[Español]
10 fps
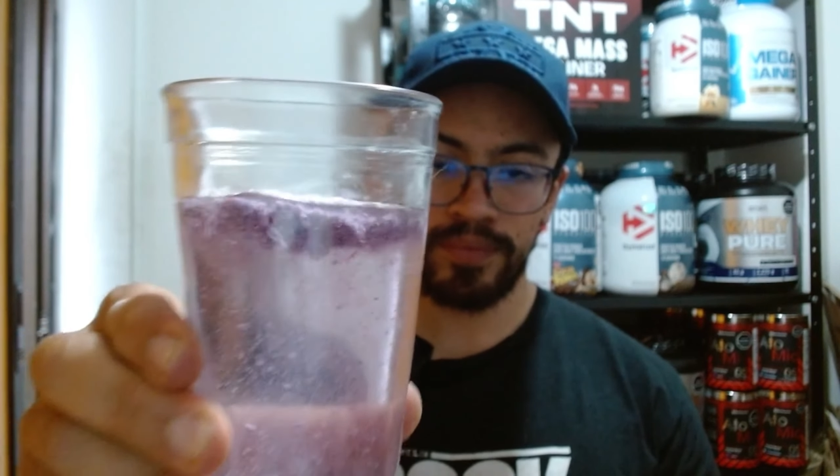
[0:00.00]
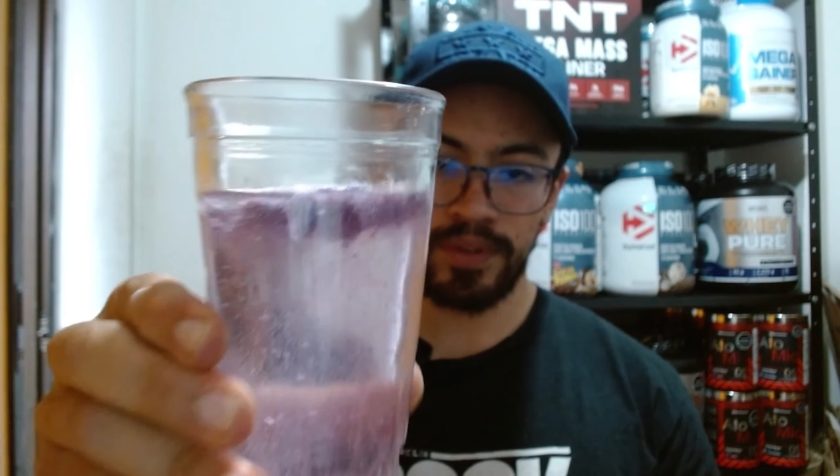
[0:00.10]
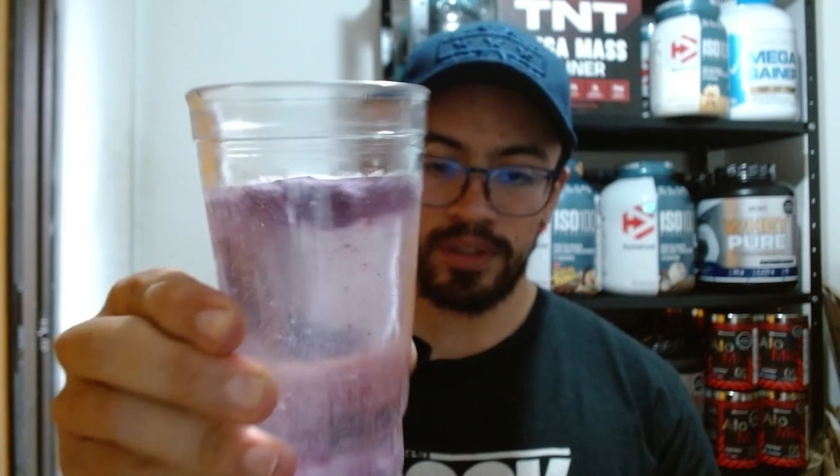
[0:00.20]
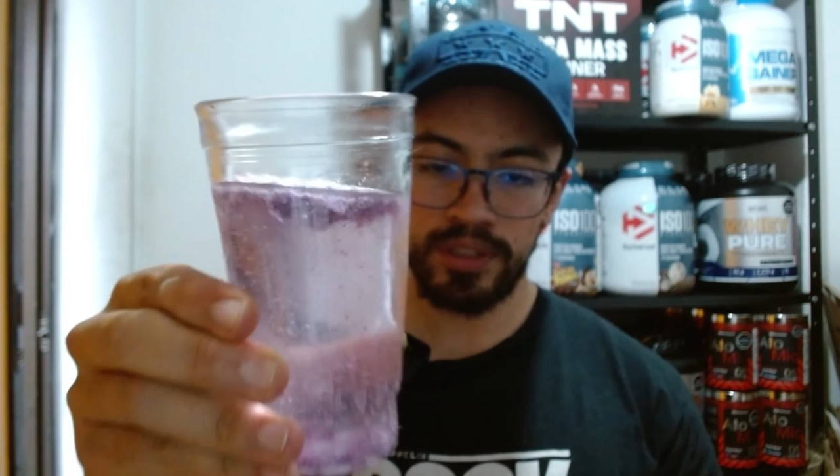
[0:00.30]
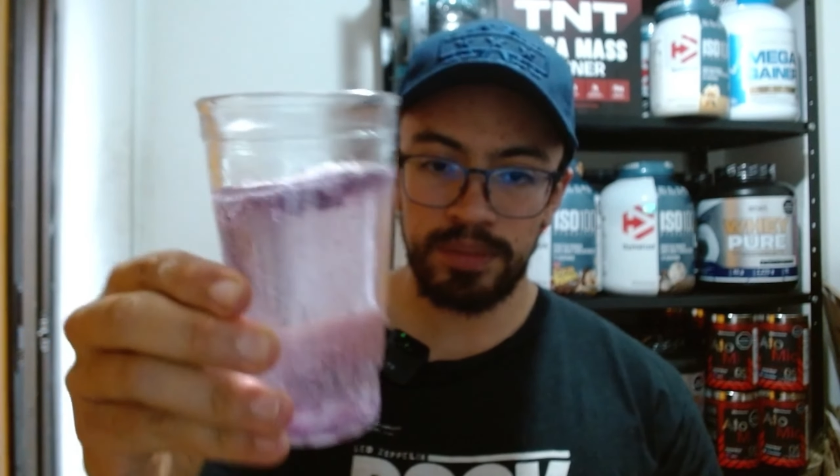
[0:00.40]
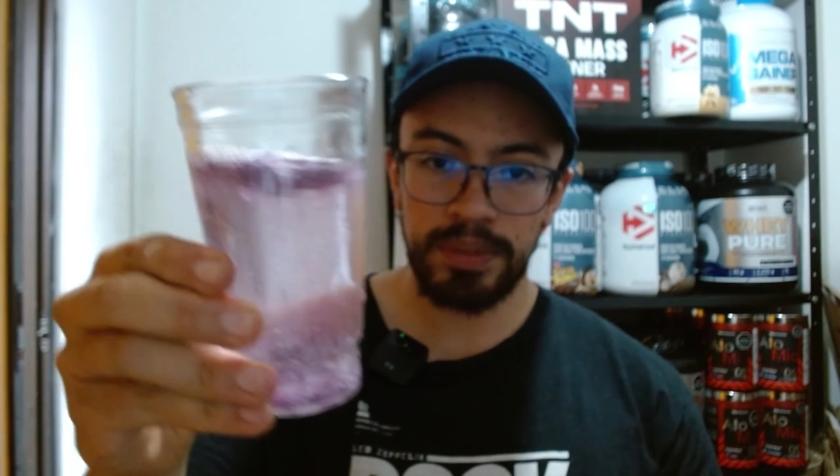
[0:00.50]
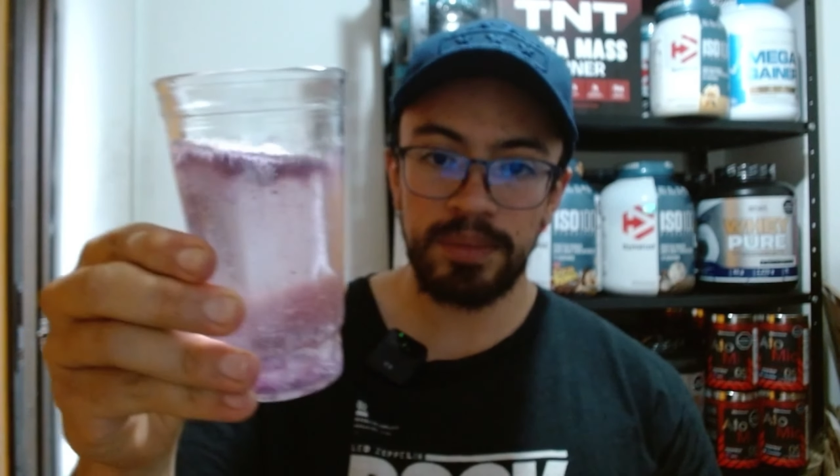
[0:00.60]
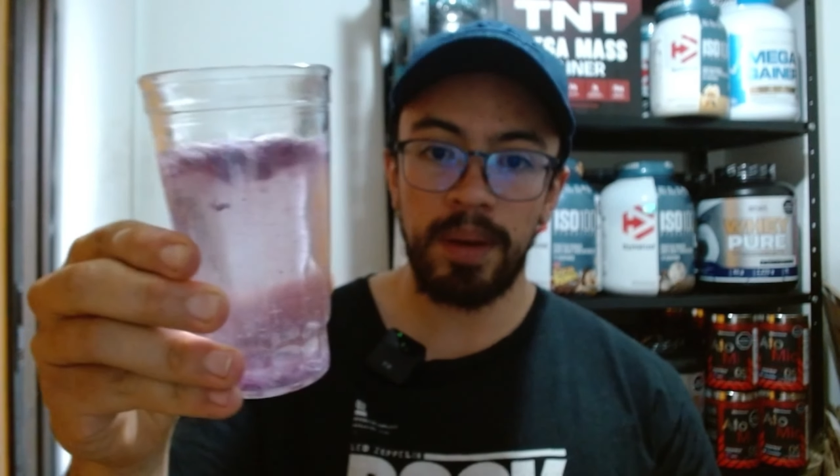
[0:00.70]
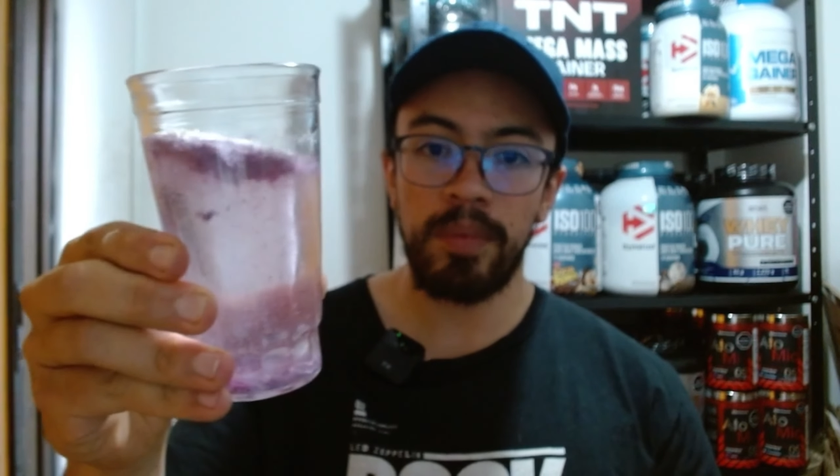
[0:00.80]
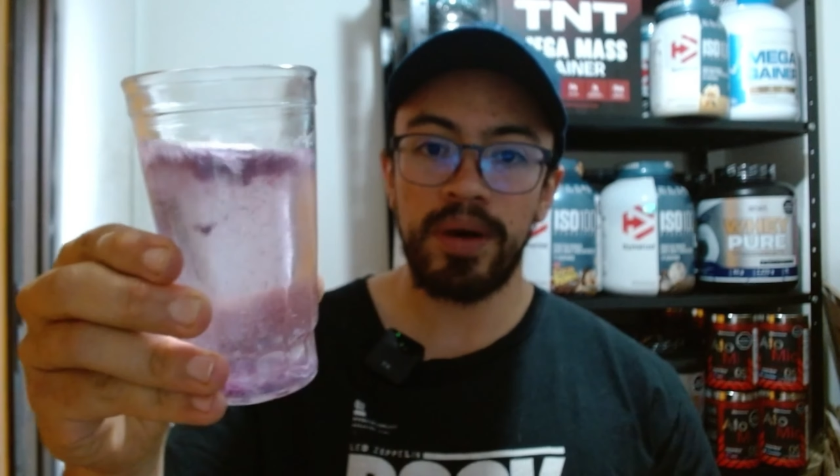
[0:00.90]
Entonces pues
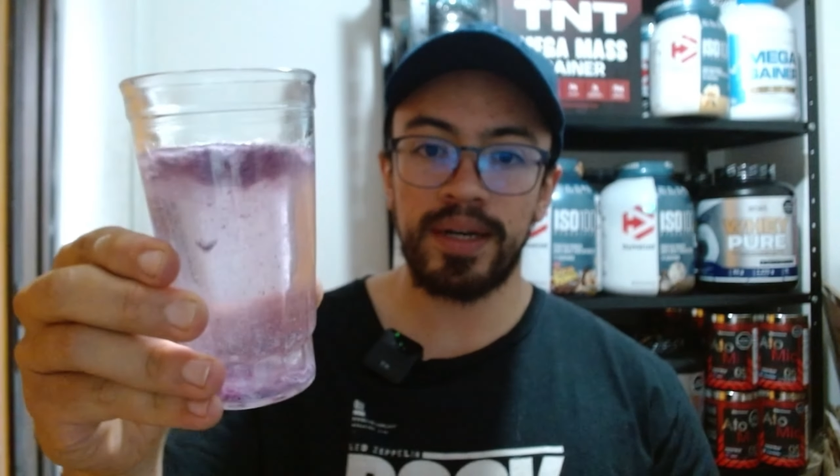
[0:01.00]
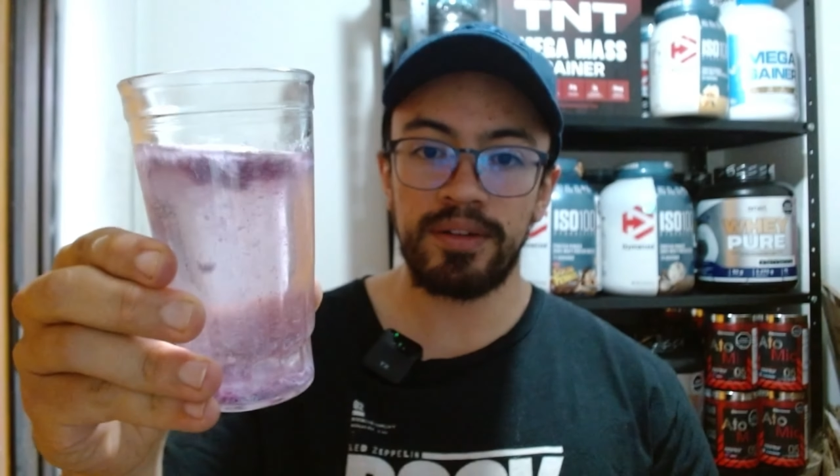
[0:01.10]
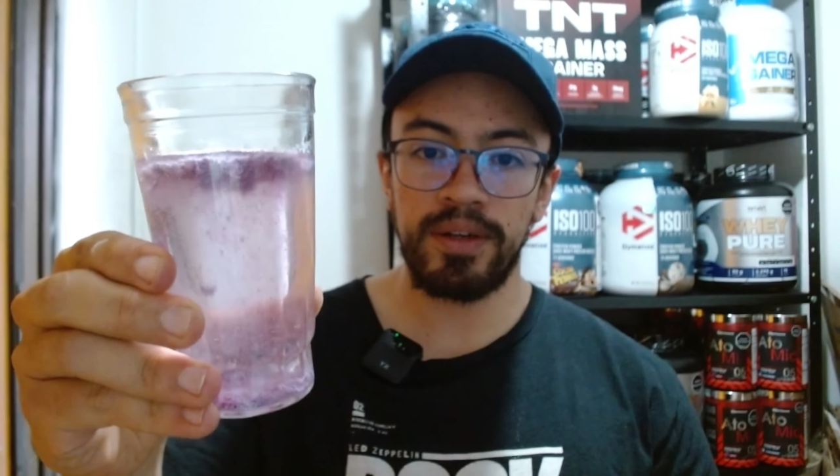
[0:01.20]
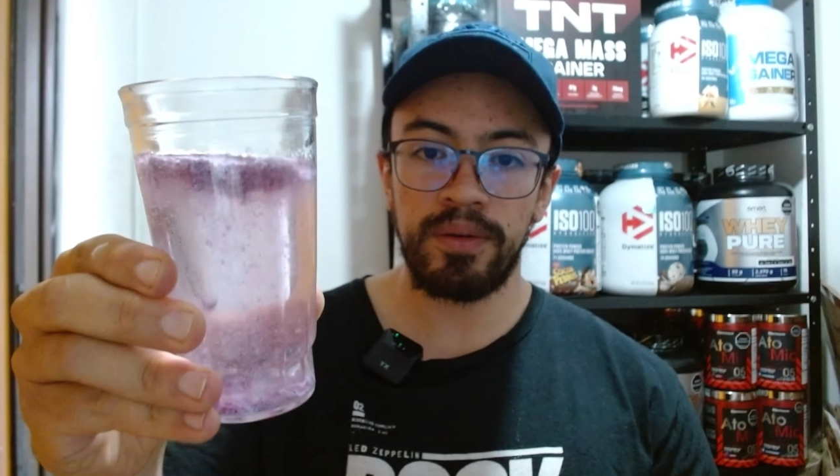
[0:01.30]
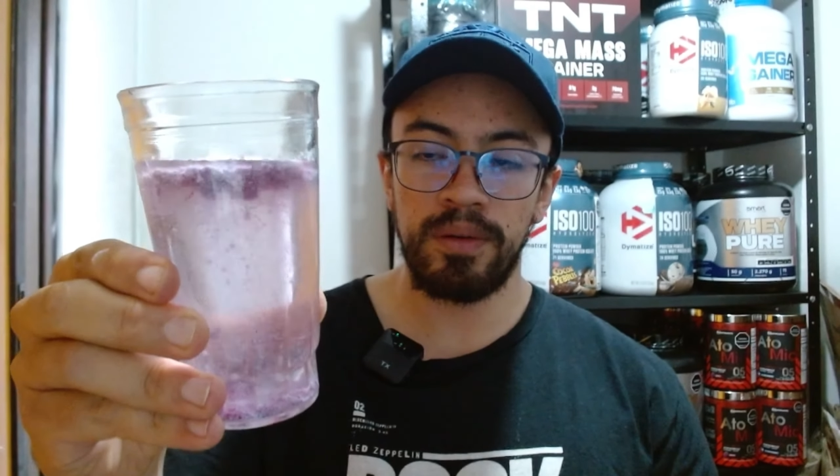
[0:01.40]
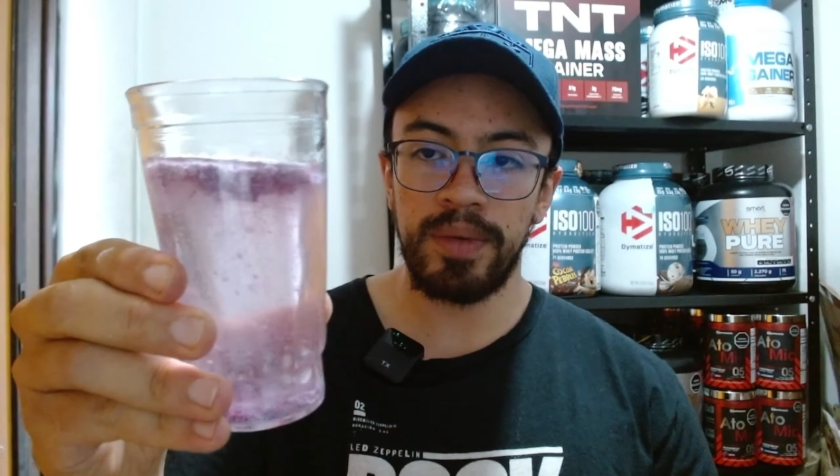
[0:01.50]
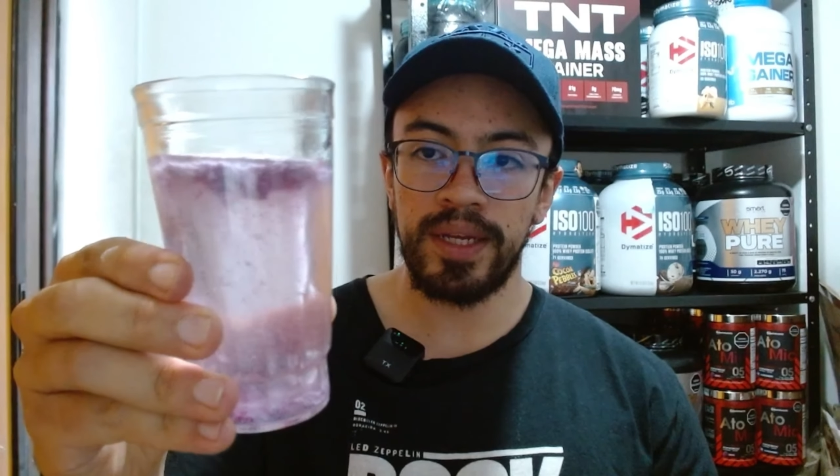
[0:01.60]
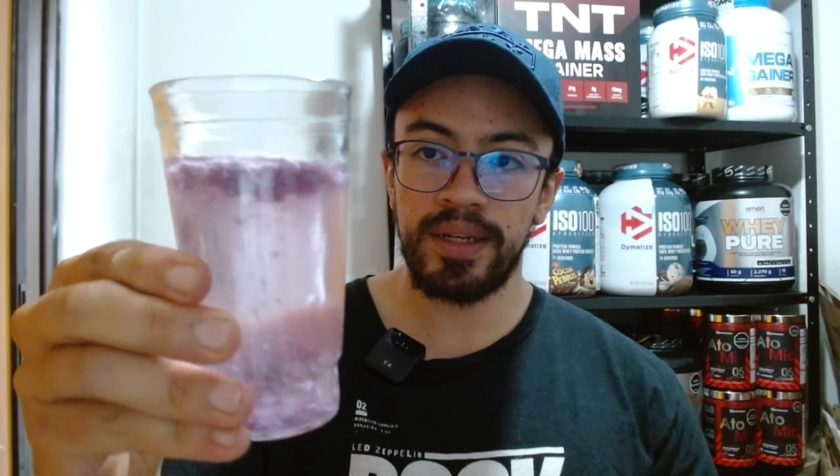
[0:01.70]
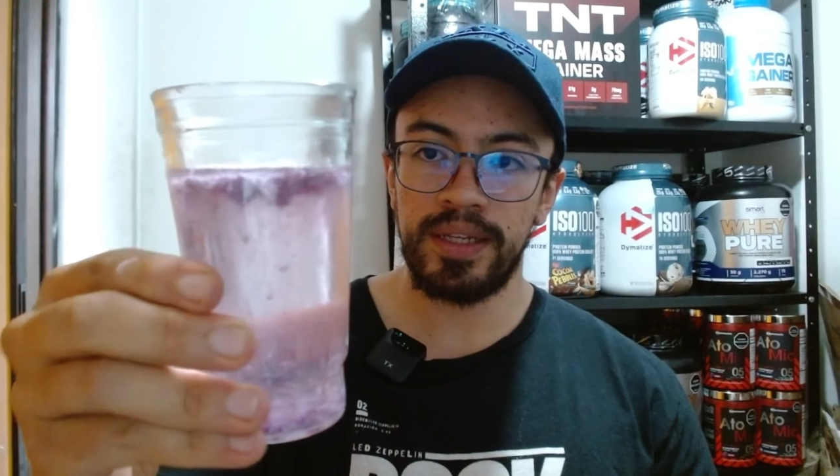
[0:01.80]
vamos a revolver